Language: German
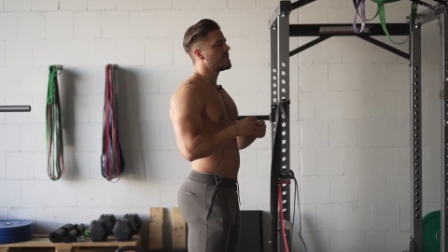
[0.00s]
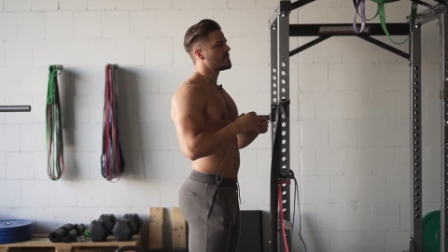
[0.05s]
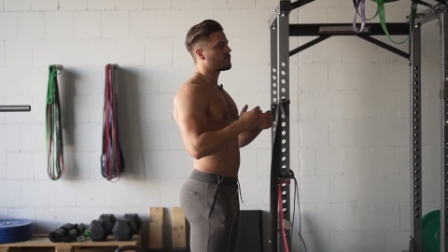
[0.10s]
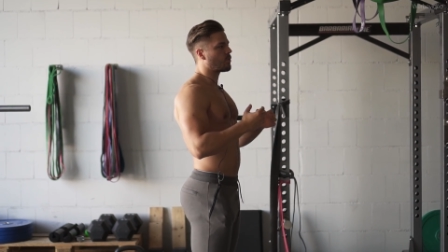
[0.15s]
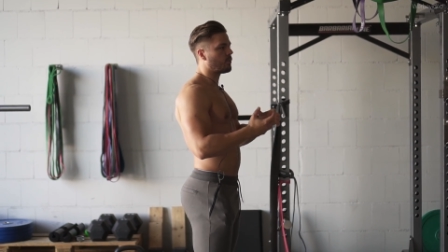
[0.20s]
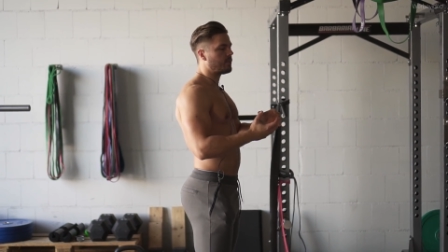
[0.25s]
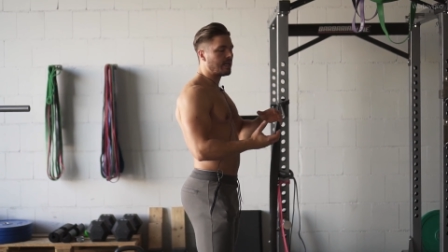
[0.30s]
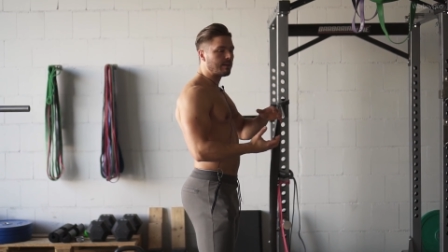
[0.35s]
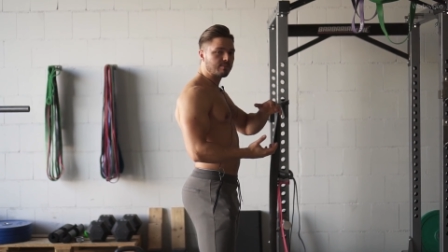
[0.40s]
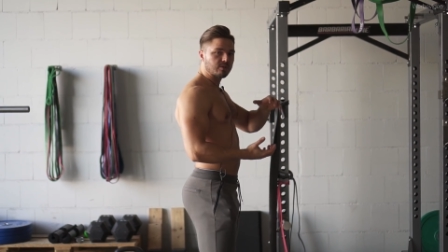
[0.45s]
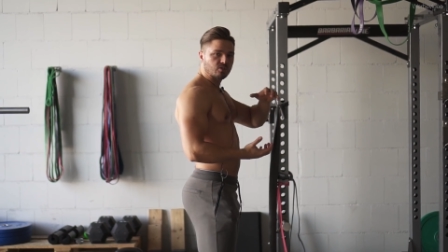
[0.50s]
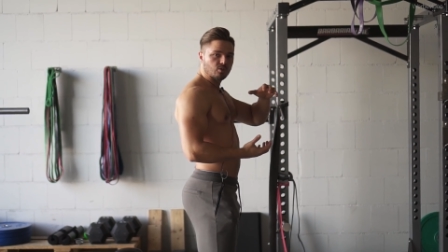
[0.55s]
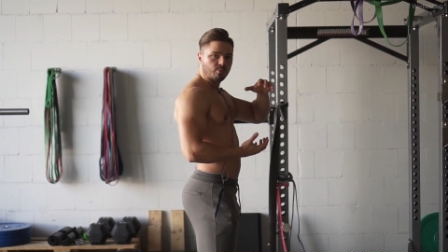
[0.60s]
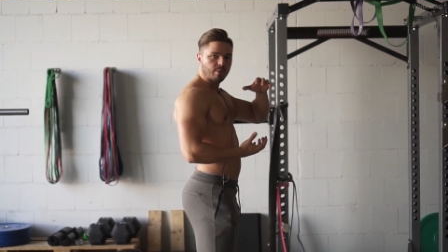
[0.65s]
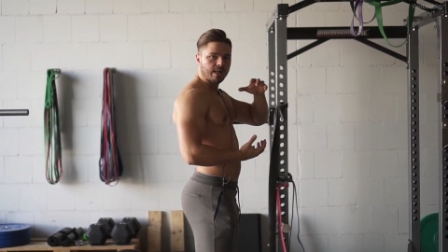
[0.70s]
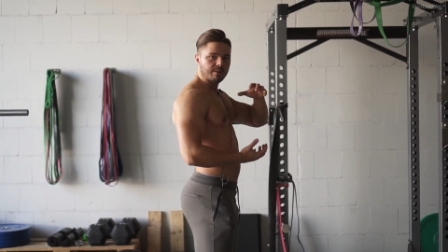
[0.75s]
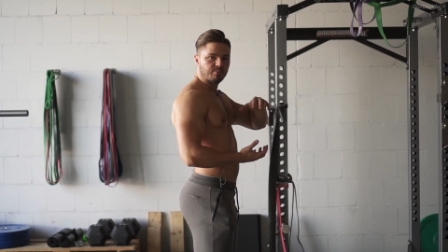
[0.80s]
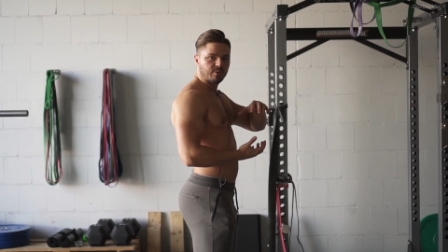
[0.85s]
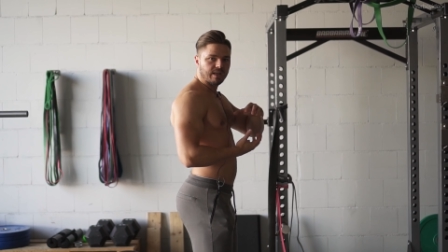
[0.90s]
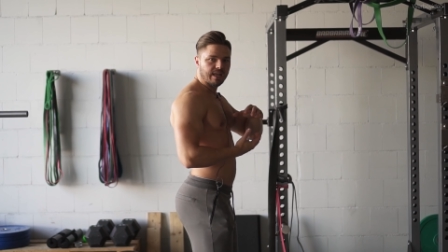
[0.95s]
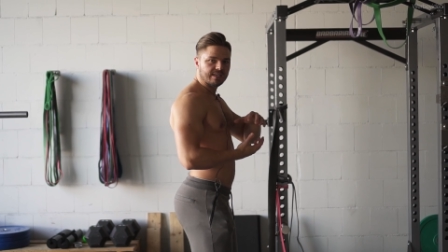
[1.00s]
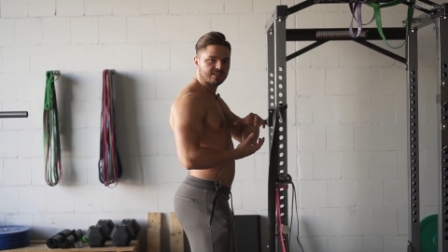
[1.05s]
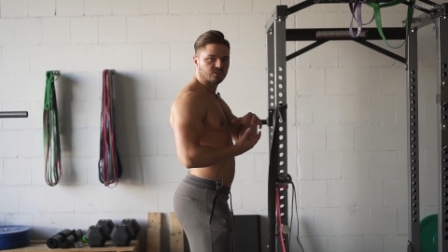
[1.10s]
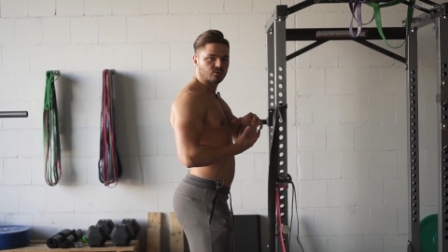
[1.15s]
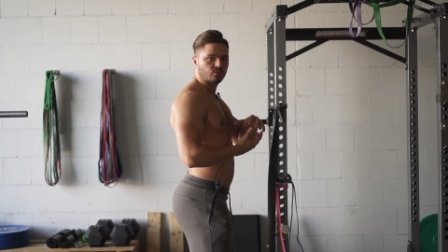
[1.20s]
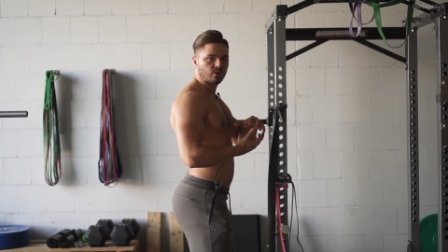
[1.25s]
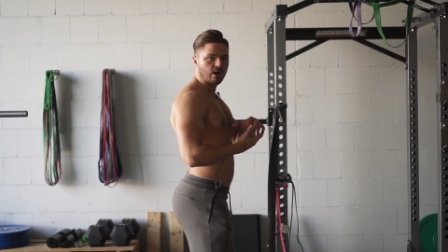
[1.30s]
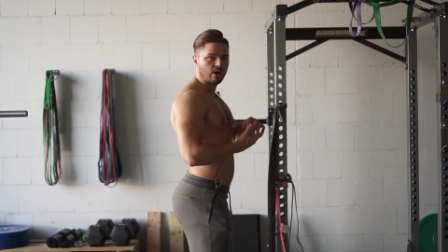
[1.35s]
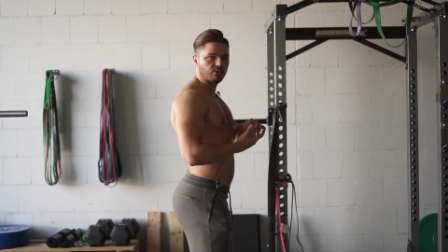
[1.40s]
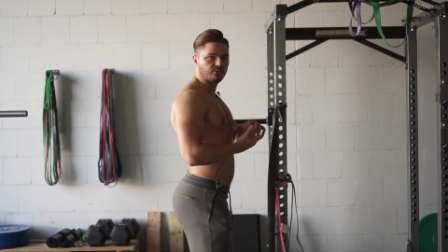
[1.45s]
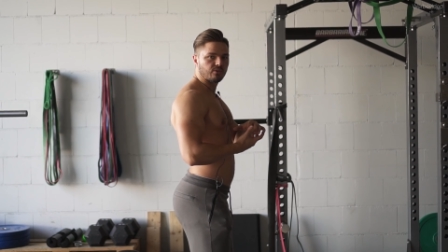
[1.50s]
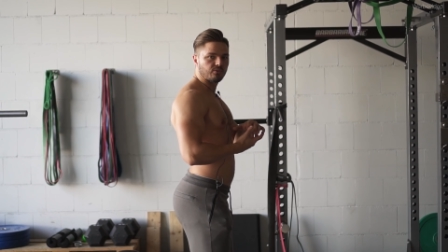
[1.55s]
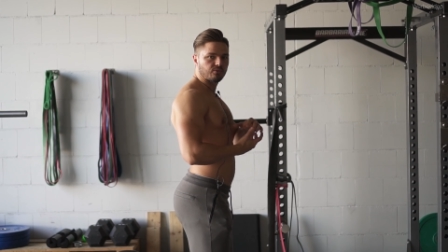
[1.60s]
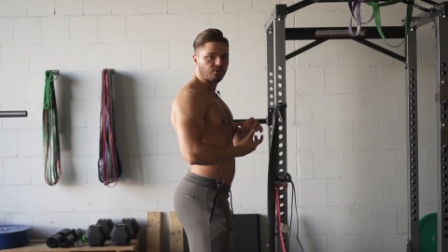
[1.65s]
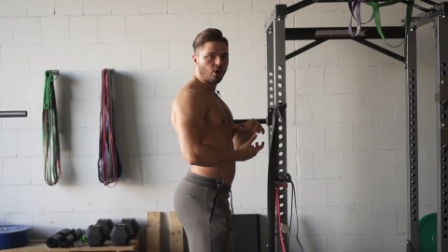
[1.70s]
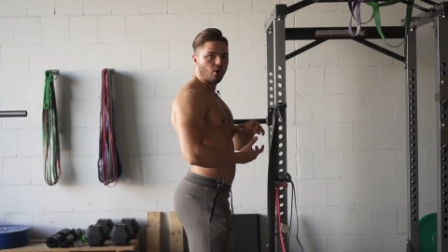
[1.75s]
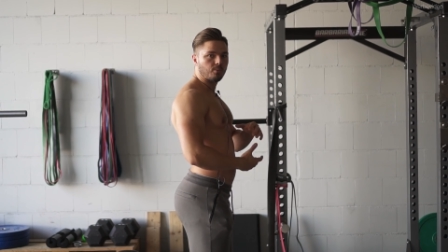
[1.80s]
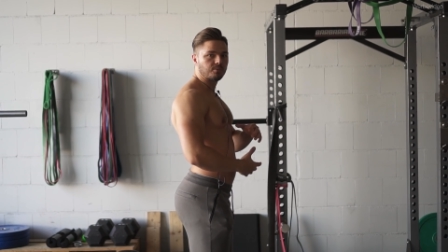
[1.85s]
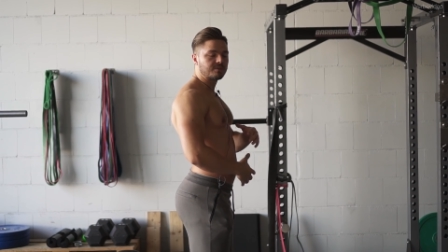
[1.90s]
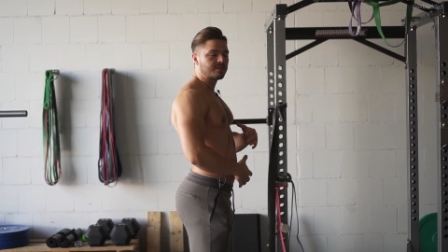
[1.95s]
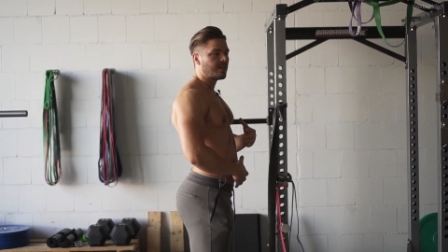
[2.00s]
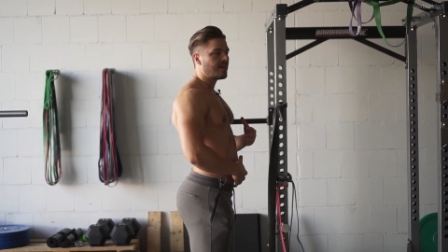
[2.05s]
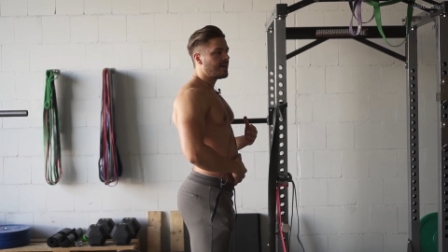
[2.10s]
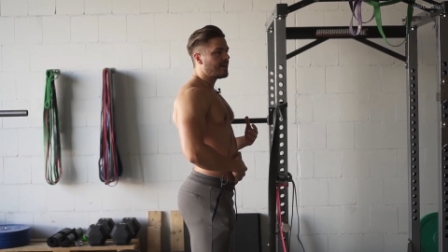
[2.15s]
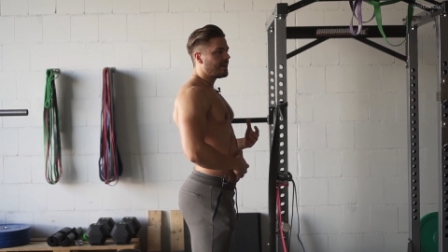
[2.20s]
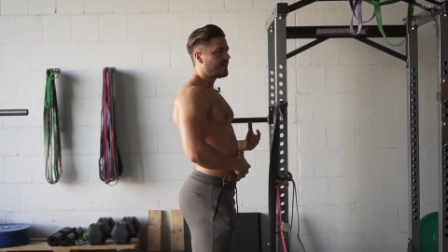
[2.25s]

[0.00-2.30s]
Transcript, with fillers: Das Problem ist, sobald Belastung raufkommt,